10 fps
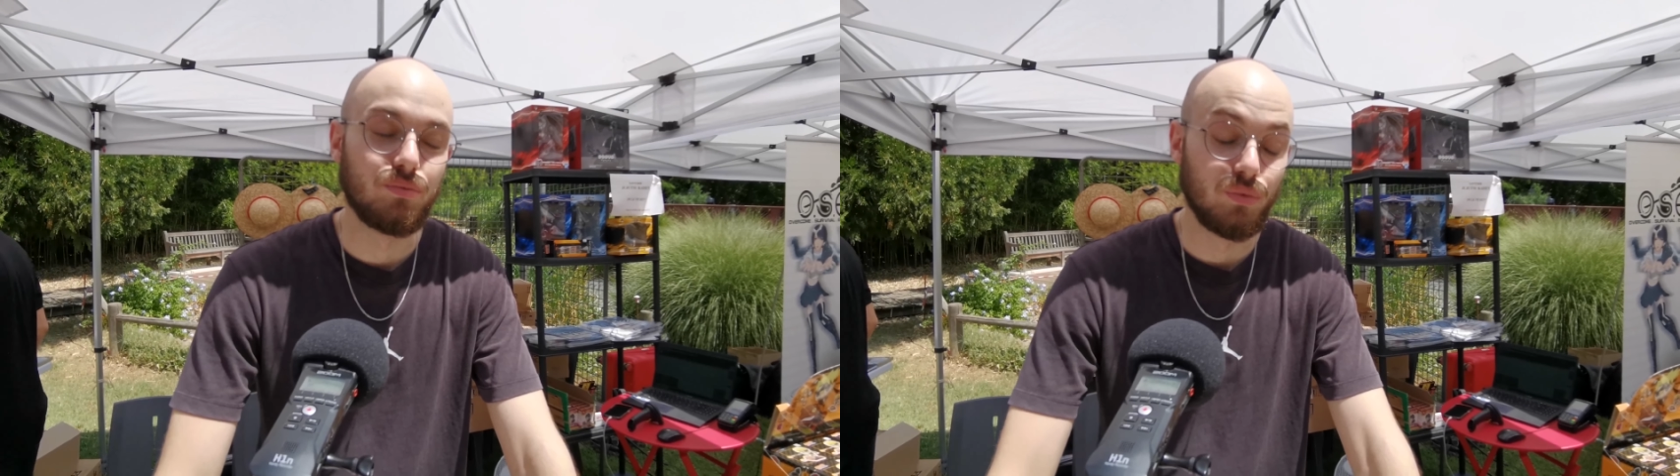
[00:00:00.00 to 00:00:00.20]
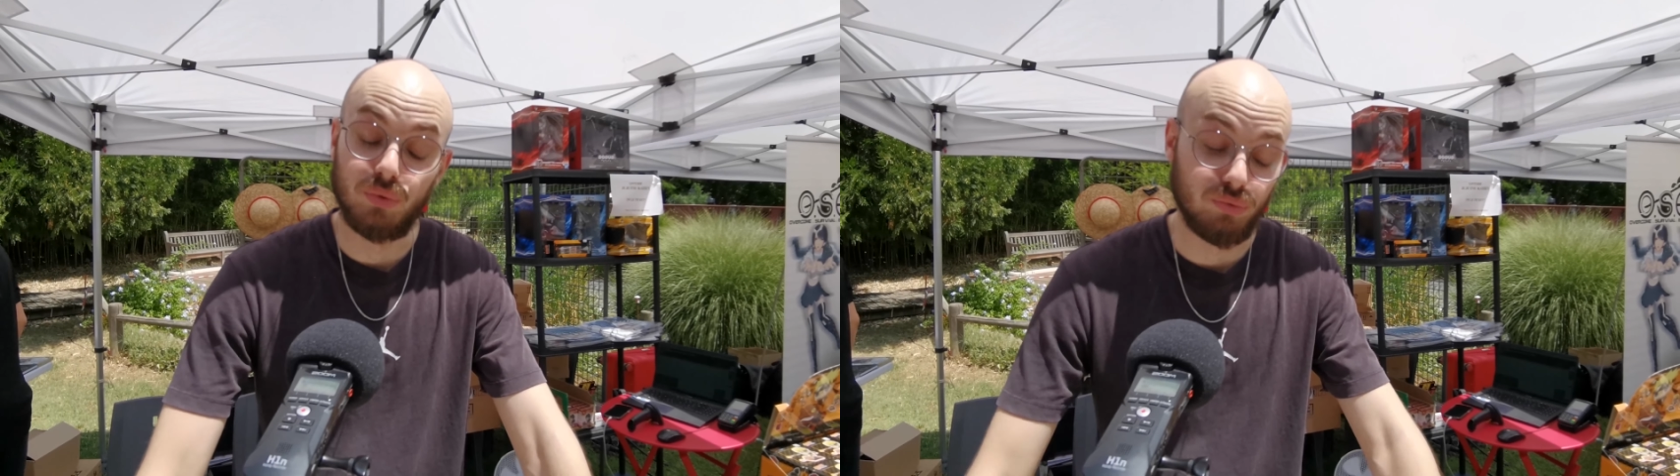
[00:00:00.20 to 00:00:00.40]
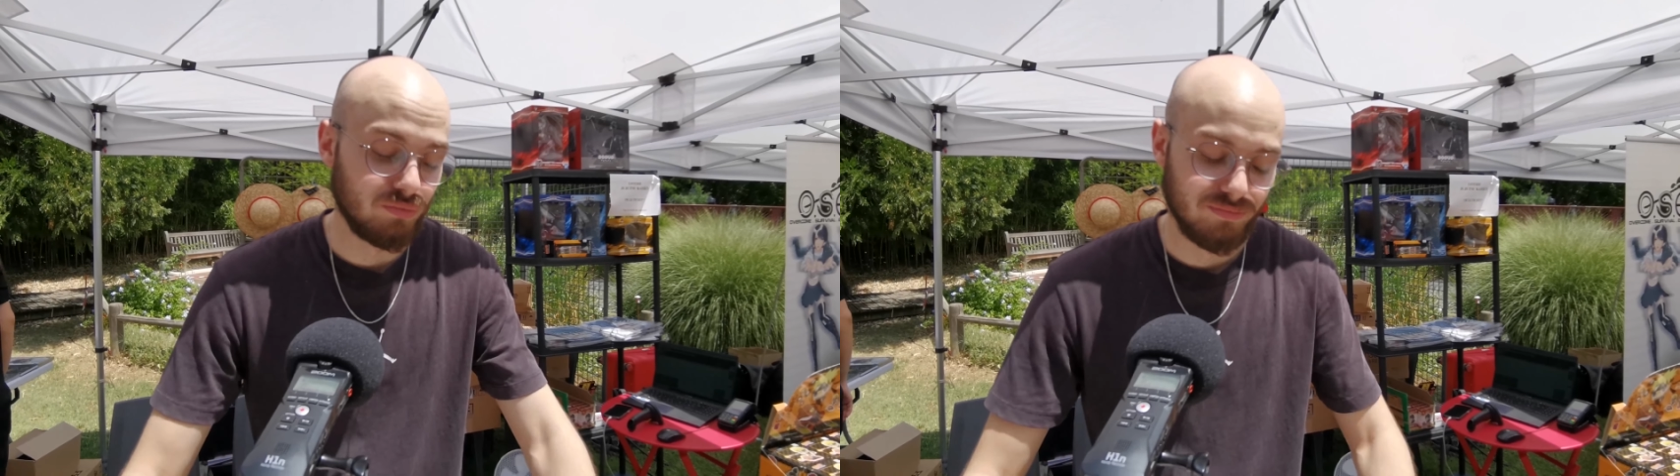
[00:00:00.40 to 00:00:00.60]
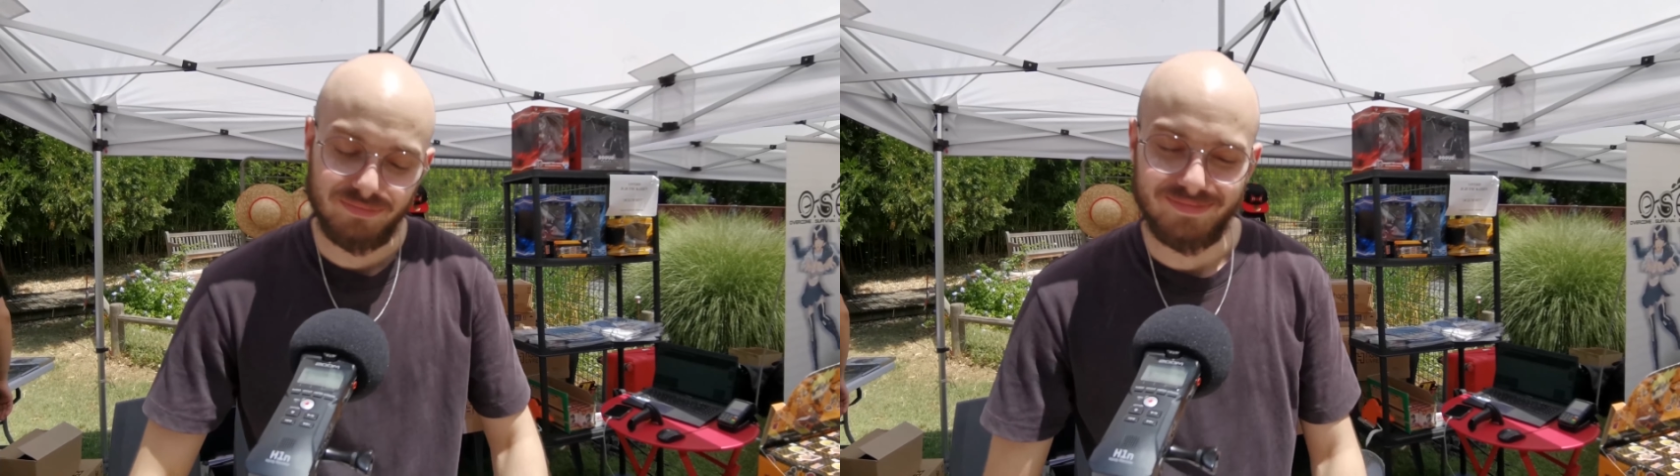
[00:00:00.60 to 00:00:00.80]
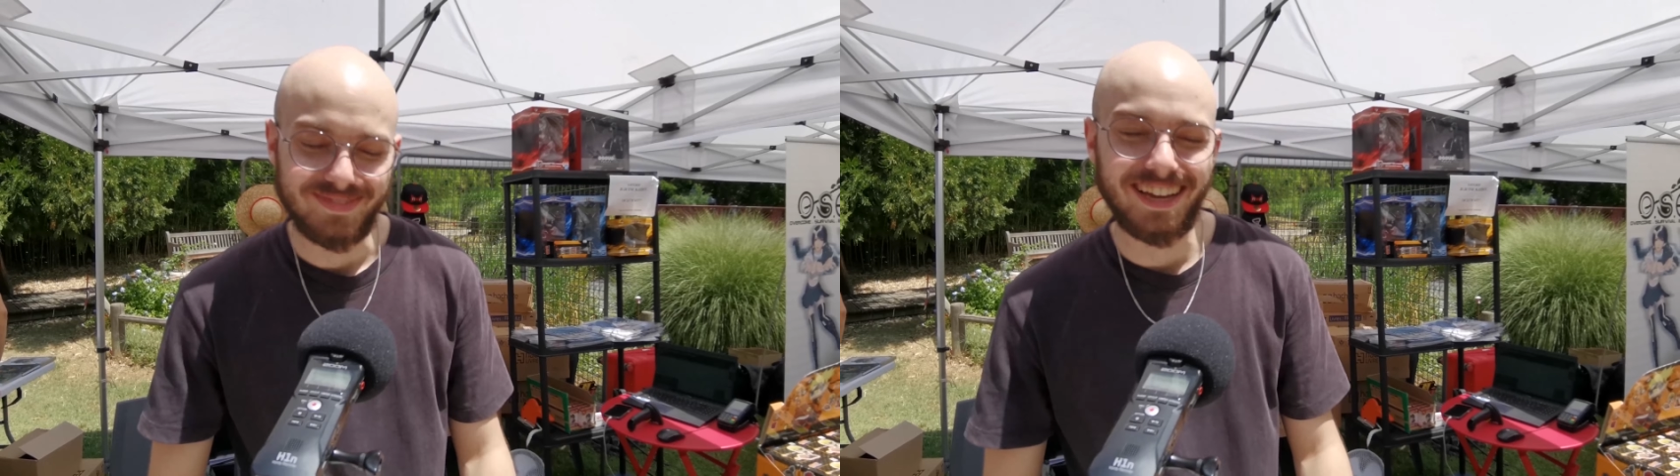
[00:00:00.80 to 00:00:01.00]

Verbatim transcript: de tout.